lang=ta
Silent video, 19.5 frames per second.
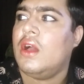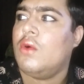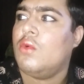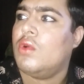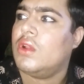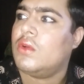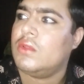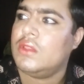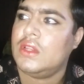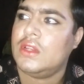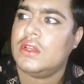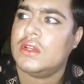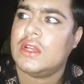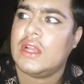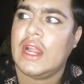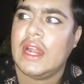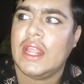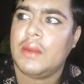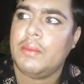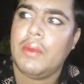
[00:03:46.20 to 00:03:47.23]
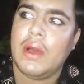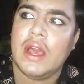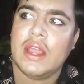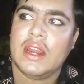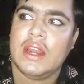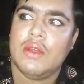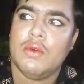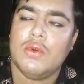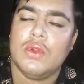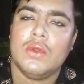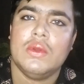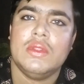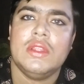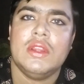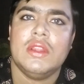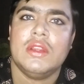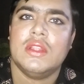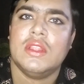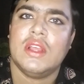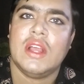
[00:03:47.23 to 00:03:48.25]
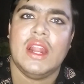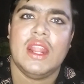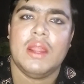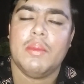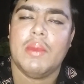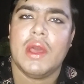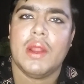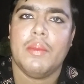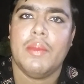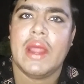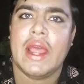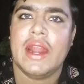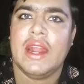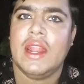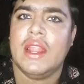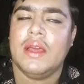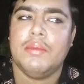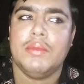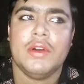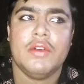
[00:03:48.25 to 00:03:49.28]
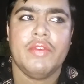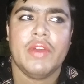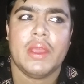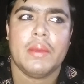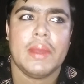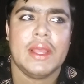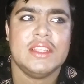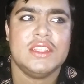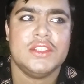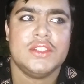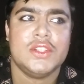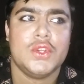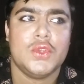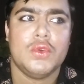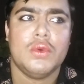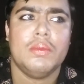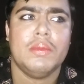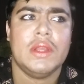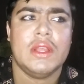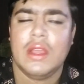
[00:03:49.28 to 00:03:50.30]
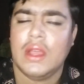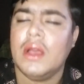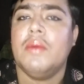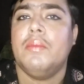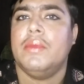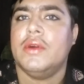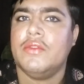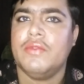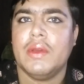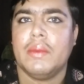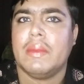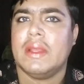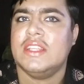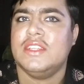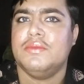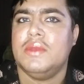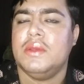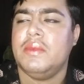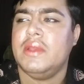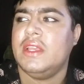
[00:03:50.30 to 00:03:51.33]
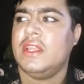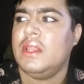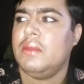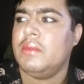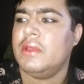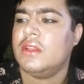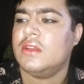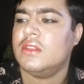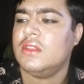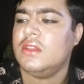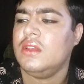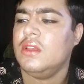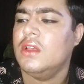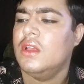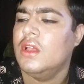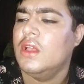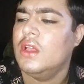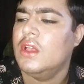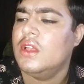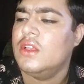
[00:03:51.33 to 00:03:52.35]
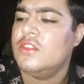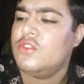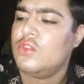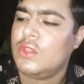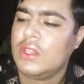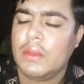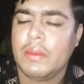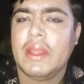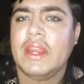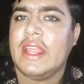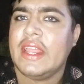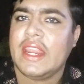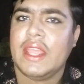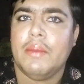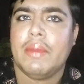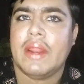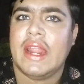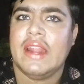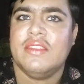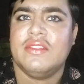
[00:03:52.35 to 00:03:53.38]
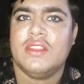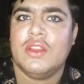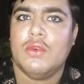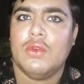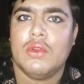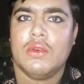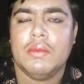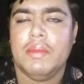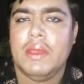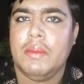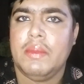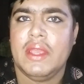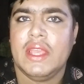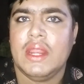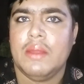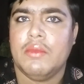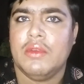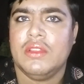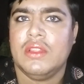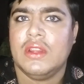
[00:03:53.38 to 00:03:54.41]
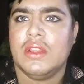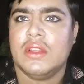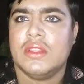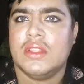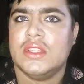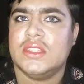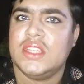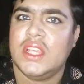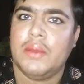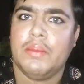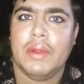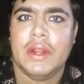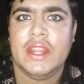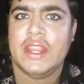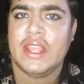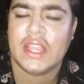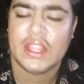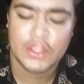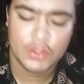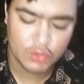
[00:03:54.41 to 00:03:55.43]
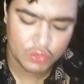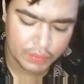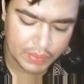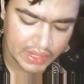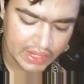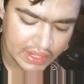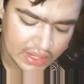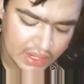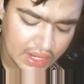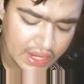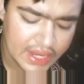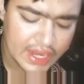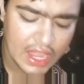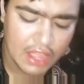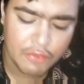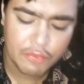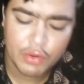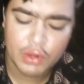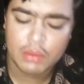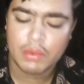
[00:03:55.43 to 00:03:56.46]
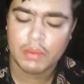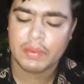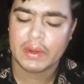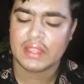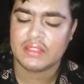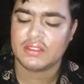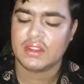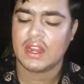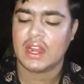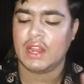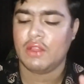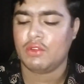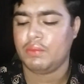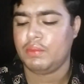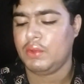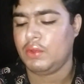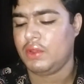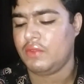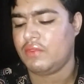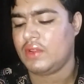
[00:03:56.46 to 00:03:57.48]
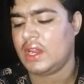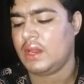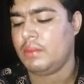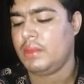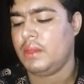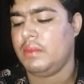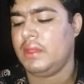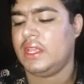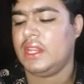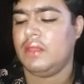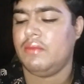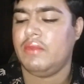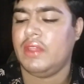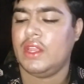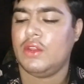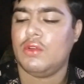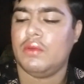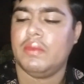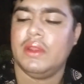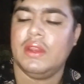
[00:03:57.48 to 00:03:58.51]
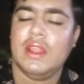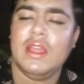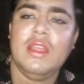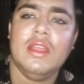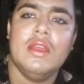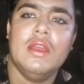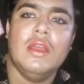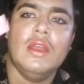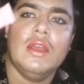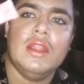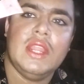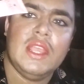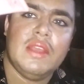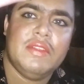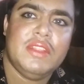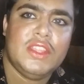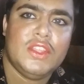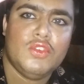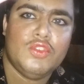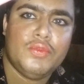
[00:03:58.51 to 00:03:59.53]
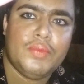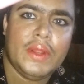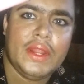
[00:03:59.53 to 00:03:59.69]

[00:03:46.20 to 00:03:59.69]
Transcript: உங்களுக்கு வந்துட்டு கலர் பாரில் உங்களுக்கு வந்துட்டு இருக்குது கலர் பார் ப்ராண்டில் பர்ஃபெக்ட் மேட்ச் டூ பர்ஃபெக்ட் மேட்ச் பிபி க்ரீம் இருக்குது ஸோ இந்த மாதிரி நிறைய பிராண்ட்ஸில் உங்களுக்கு பிபி க்ரீம் வந்து இருக்குது செக் பண்ணி நீங்கள் அதை யூஸ் பண்ணிக்கிறாங்க இல்லை அஃபோர்டபுள் ப்ரைஸில் நல்ல ஒரு பியூட்டிஃபுல்லான பிபி க்ரீம் வேணும் அப்படின்னா நீங்கள் வந்து யூஸ்